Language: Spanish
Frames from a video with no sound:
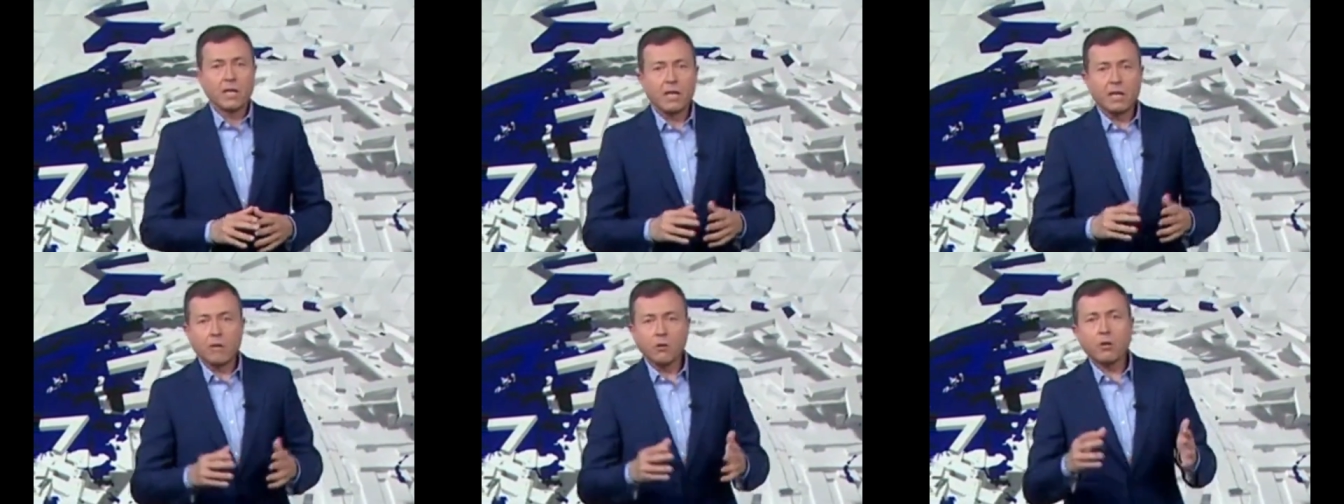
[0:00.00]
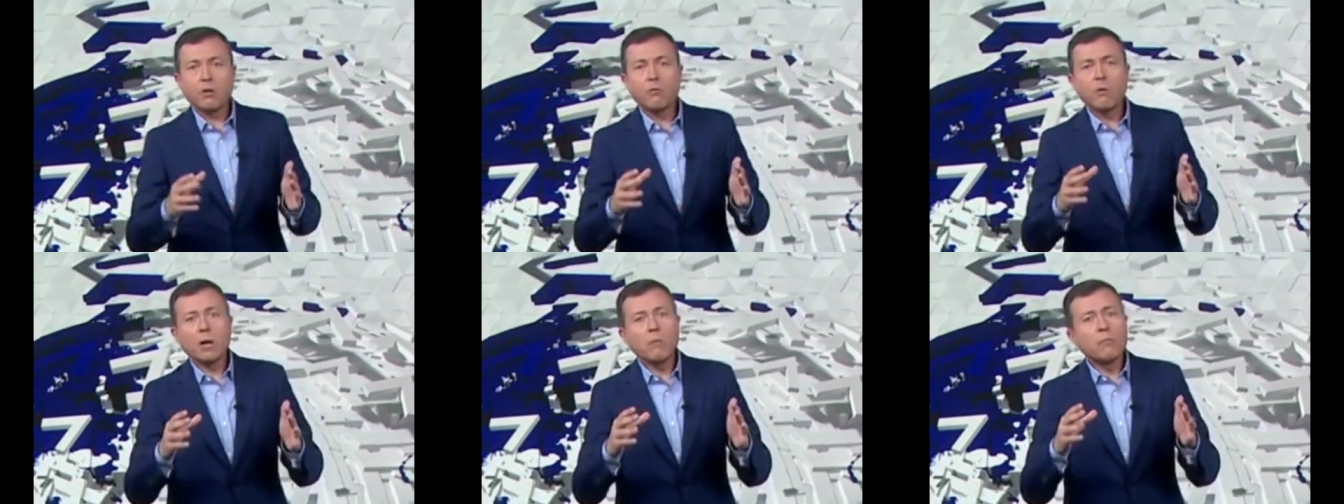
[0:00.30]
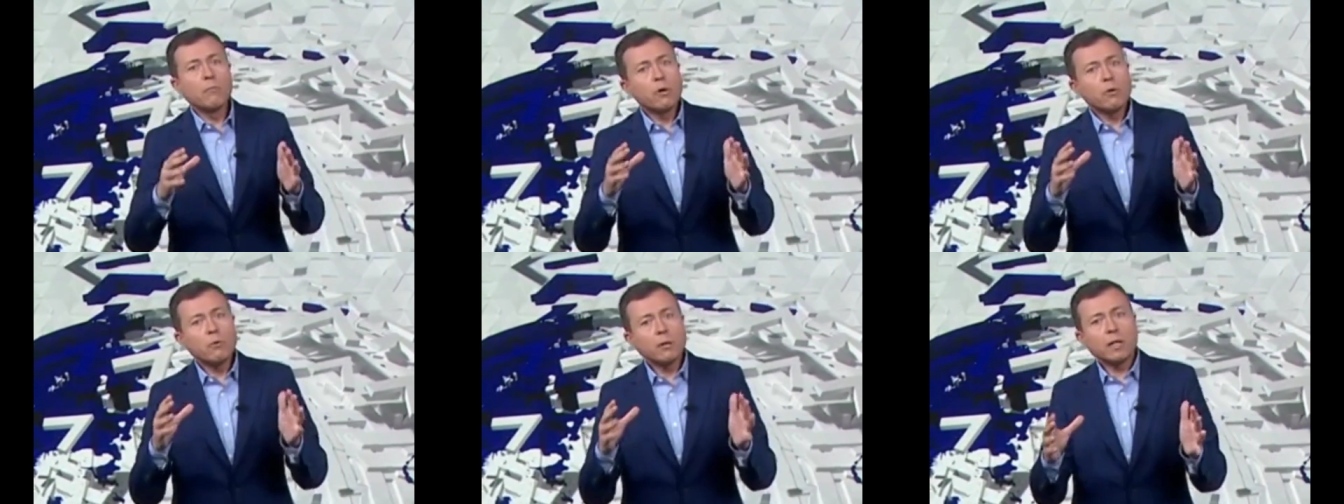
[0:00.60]
Le doy
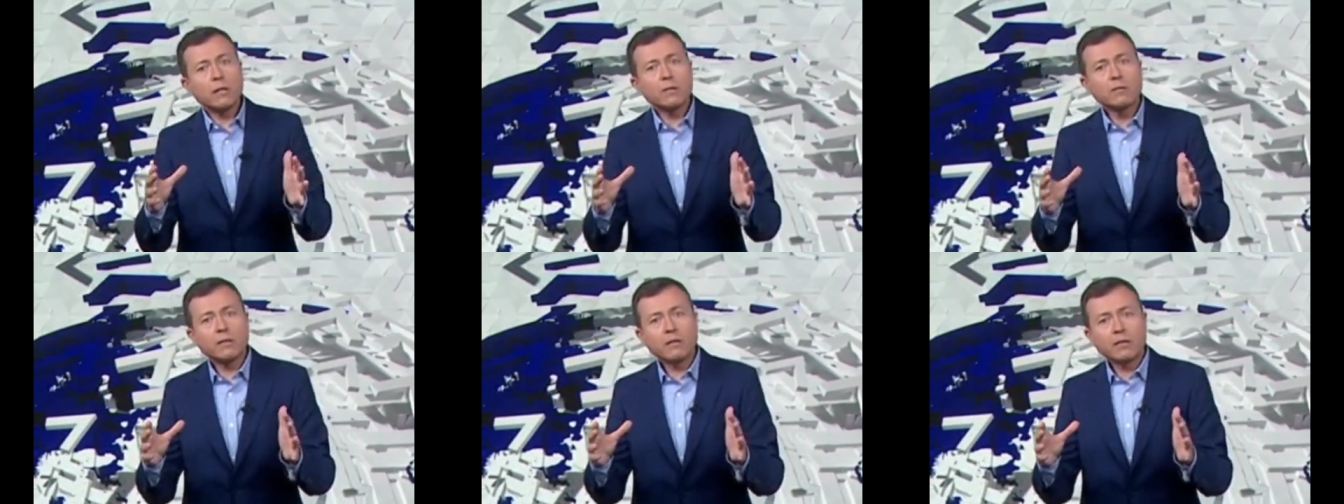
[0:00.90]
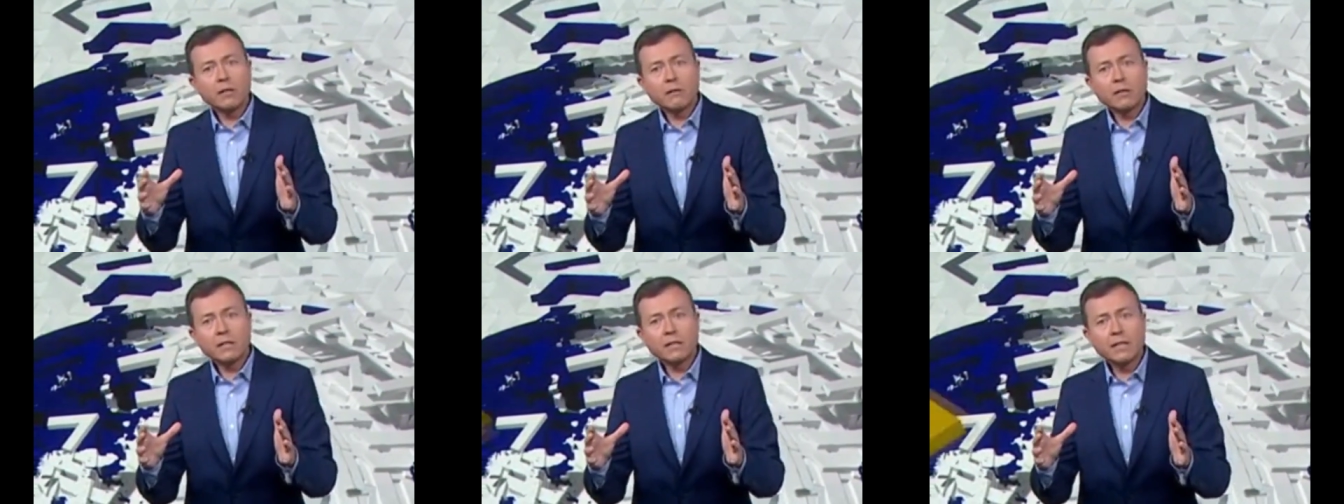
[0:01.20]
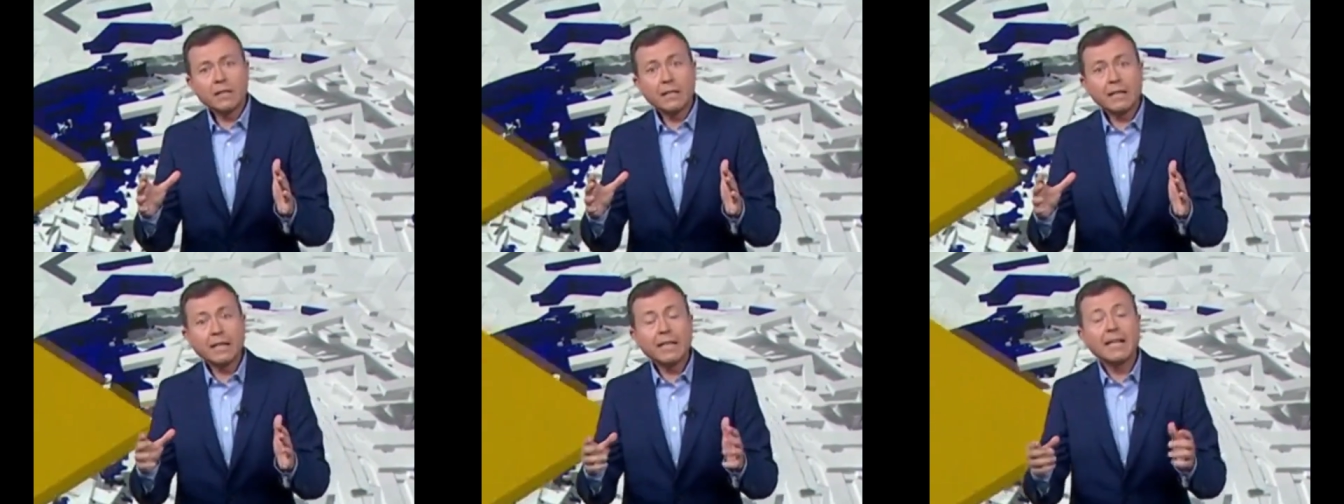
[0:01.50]
una muy buena noticia a
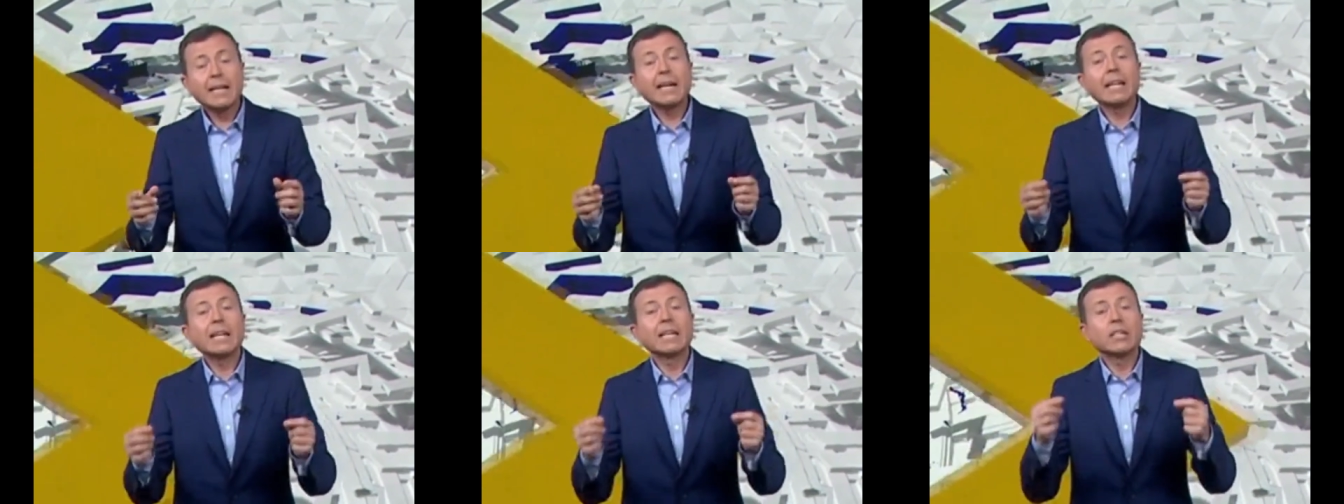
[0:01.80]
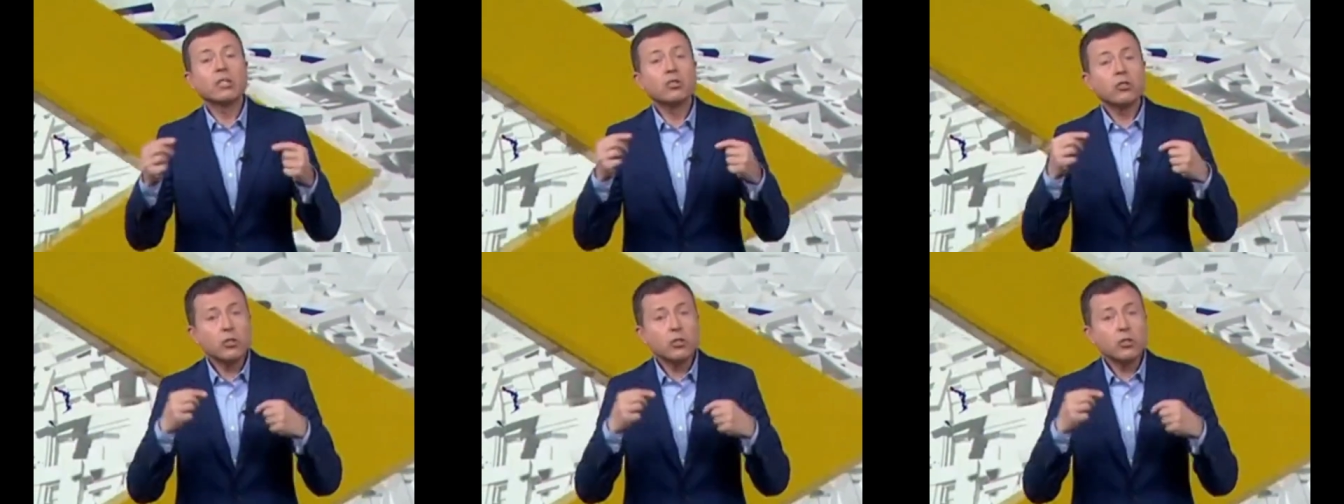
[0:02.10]
una chica de la que